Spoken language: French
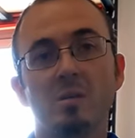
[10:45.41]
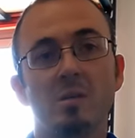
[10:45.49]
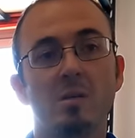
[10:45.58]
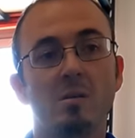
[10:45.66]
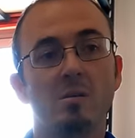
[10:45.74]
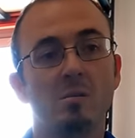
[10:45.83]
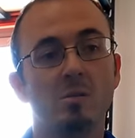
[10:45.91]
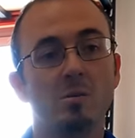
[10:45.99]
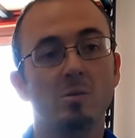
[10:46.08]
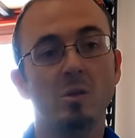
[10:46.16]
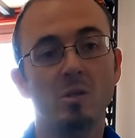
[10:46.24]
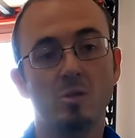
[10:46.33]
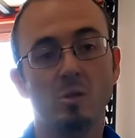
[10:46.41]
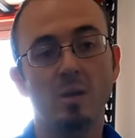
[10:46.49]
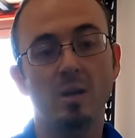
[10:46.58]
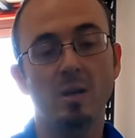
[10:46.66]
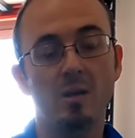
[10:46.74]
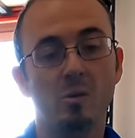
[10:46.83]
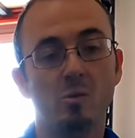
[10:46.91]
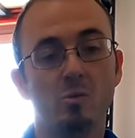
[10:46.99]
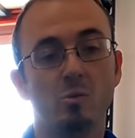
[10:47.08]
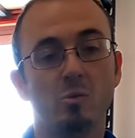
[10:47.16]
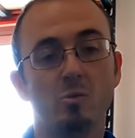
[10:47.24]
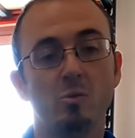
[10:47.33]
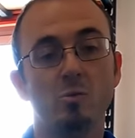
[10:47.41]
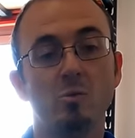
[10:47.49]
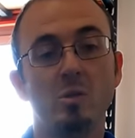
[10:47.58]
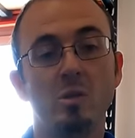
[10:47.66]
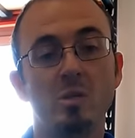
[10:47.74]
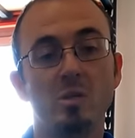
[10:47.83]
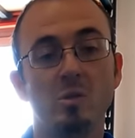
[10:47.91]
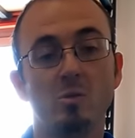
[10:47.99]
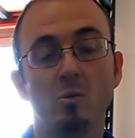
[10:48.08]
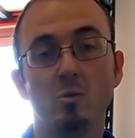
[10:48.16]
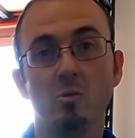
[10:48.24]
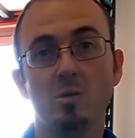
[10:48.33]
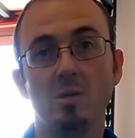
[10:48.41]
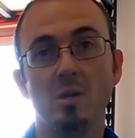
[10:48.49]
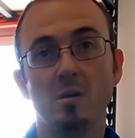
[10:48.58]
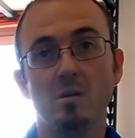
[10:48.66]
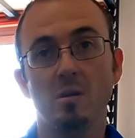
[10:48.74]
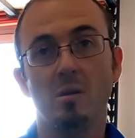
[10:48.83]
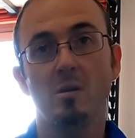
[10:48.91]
c'est euh, de questionner le client sur son utilisation au quotidien.